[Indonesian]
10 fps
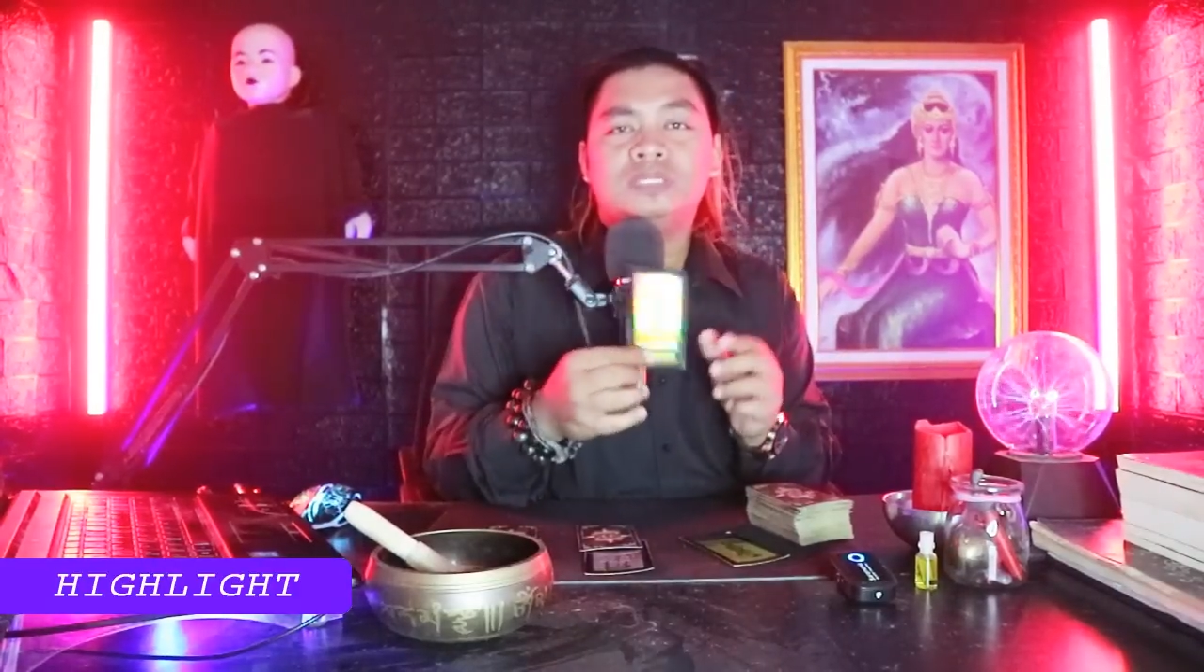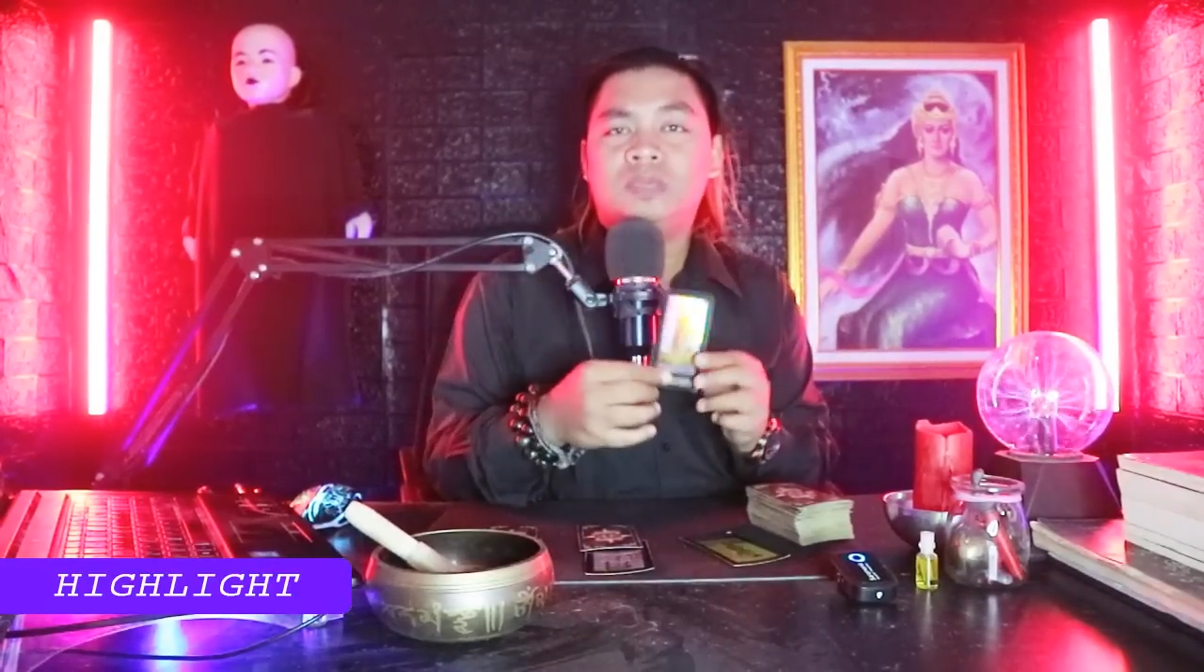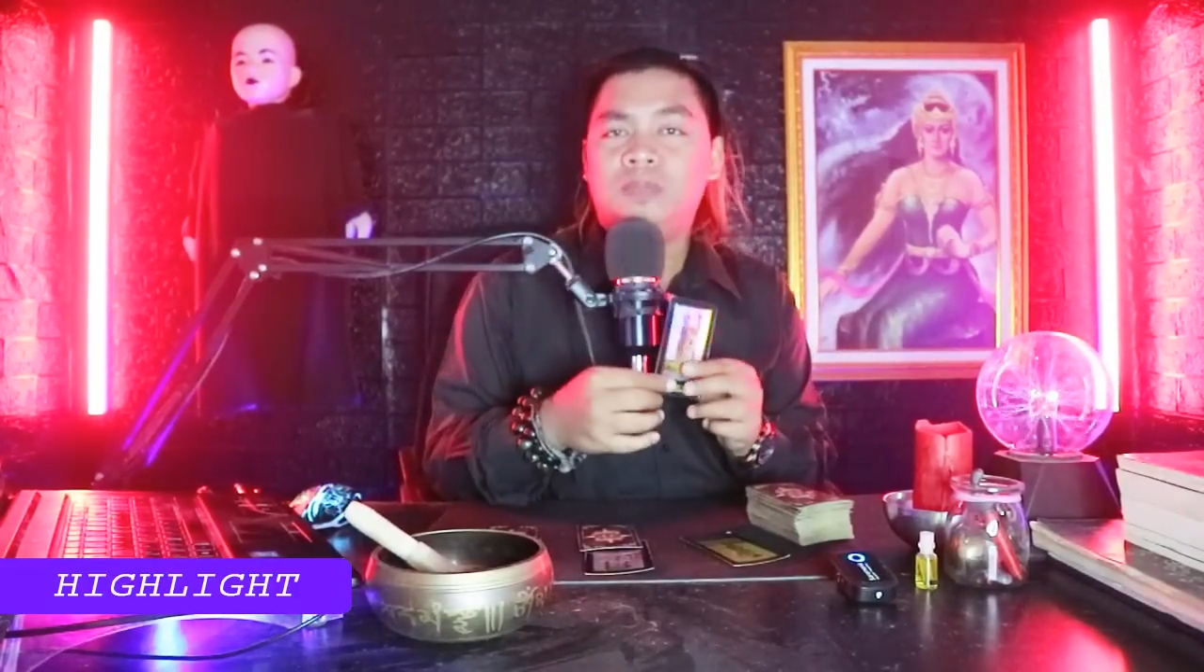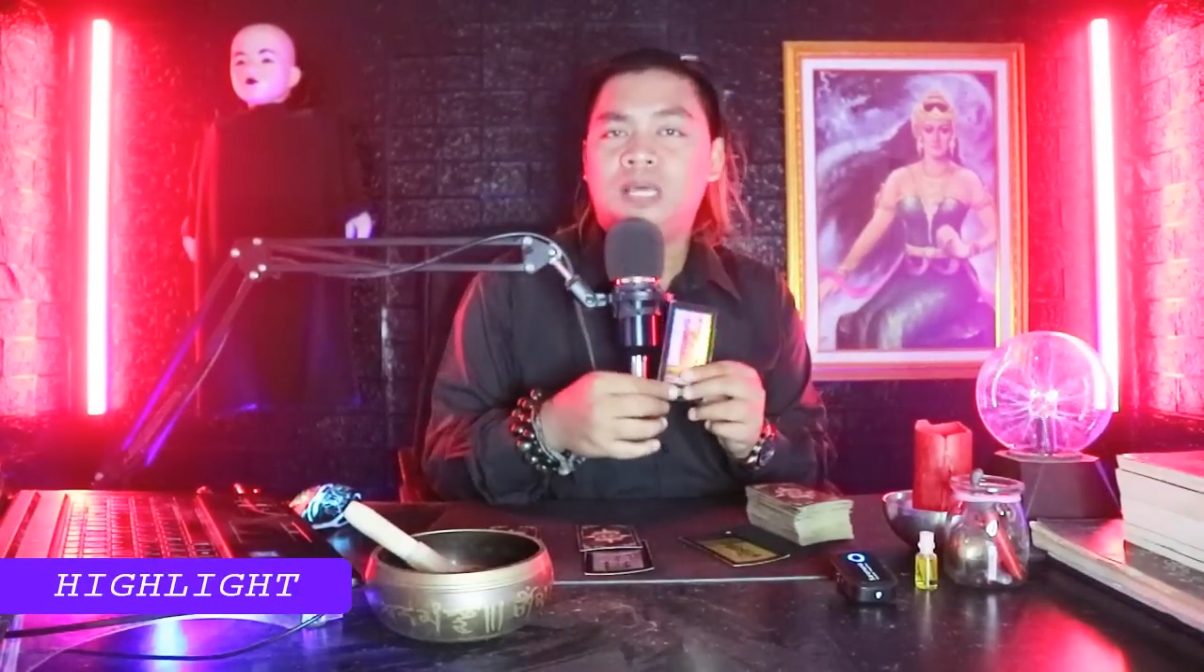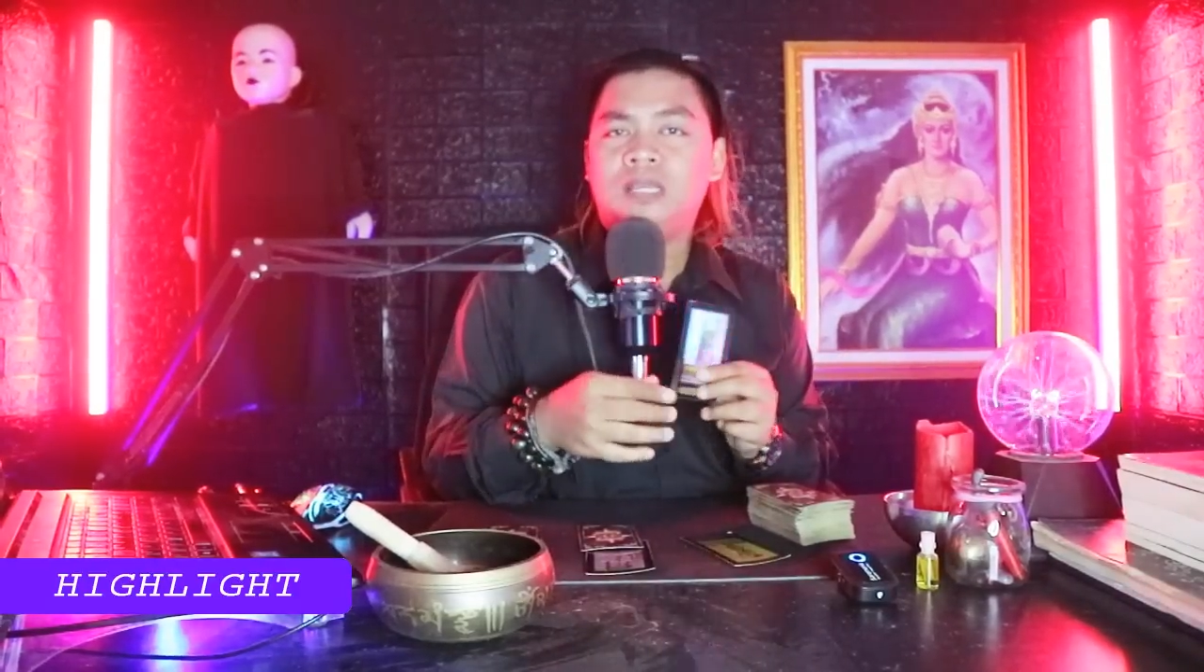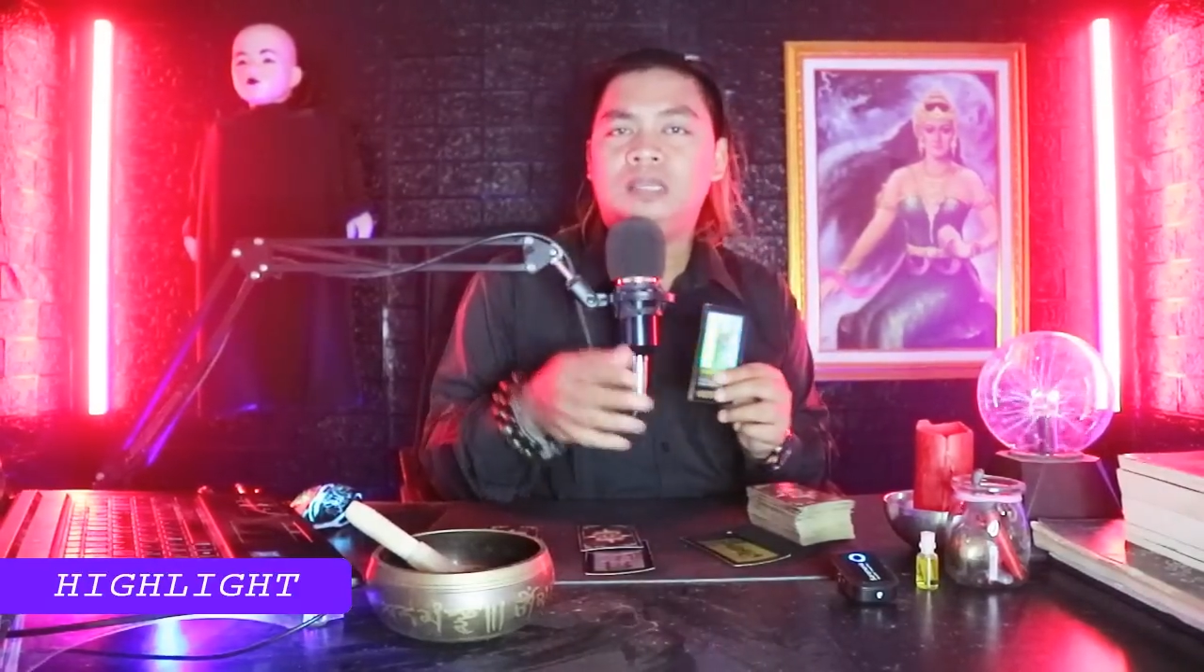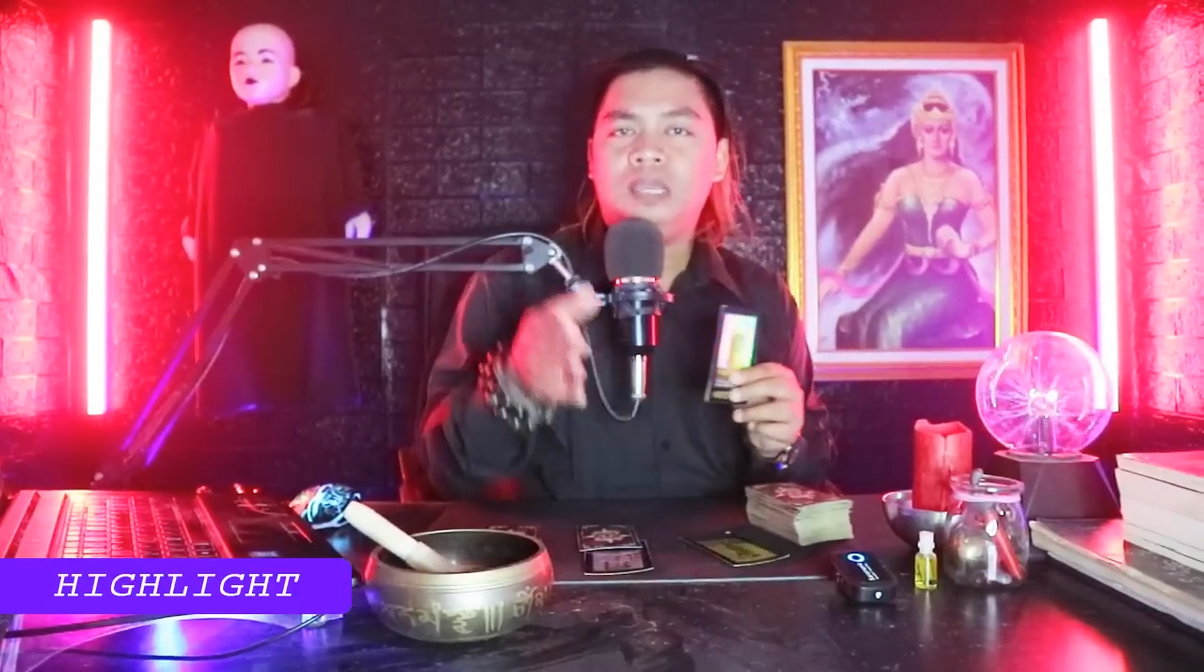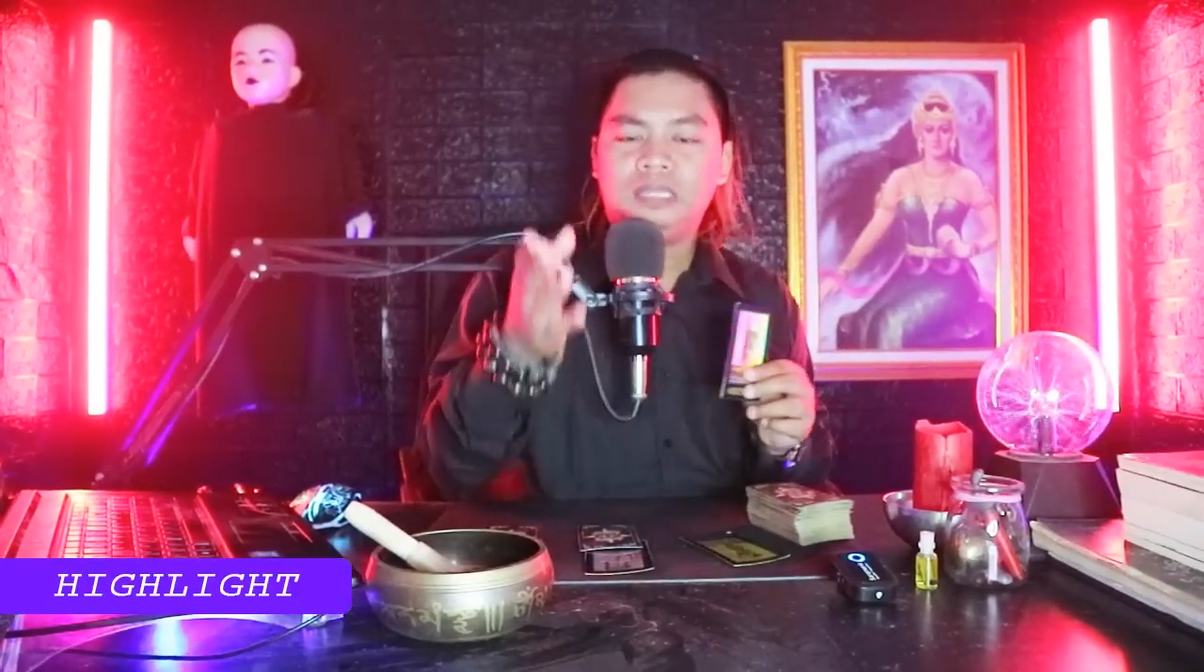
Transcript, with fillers: Rizky Bilar ini.